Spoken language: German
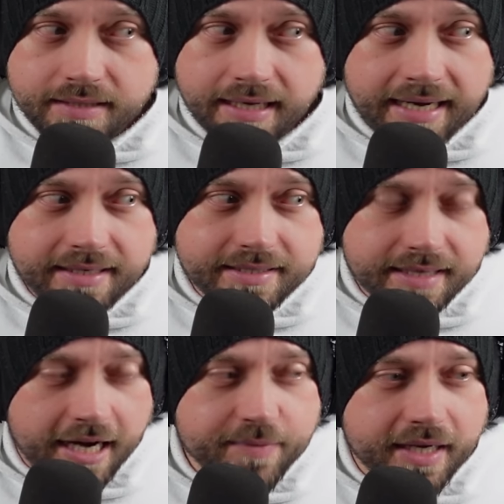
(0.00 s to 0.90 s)
Der eigentlich
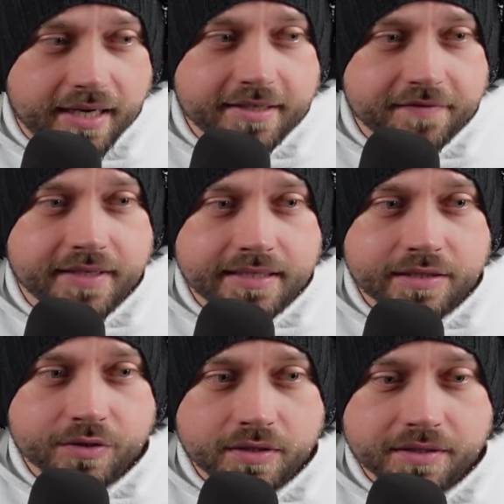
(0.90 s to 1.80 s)
geheim gehalten
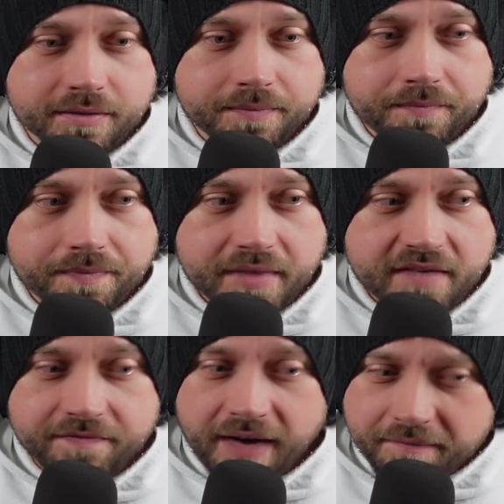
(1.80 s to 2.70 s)
werden sollte.
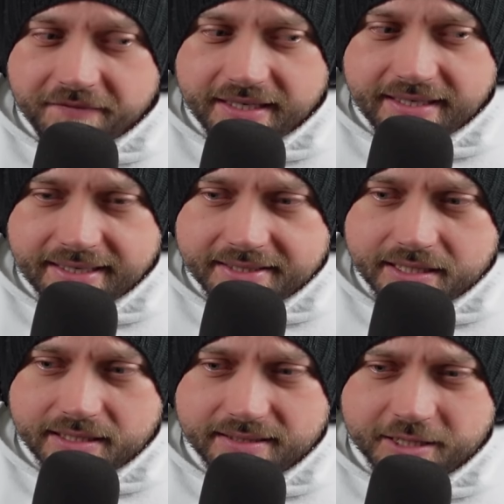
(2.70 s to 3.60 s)
Haben wir hier
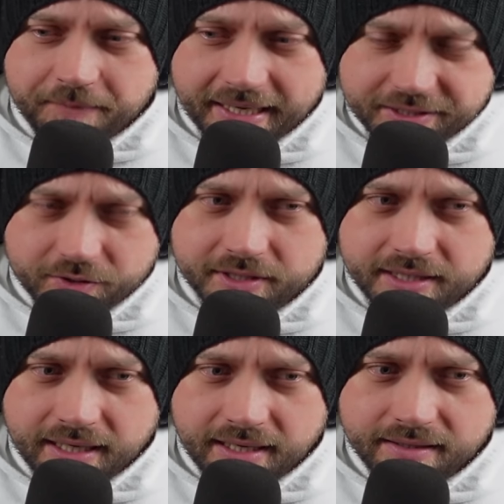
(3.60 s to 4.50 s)
jetzt Space
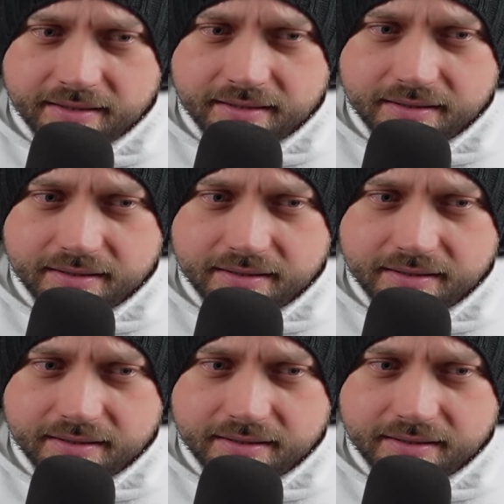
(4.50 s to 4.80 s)
Godzilla?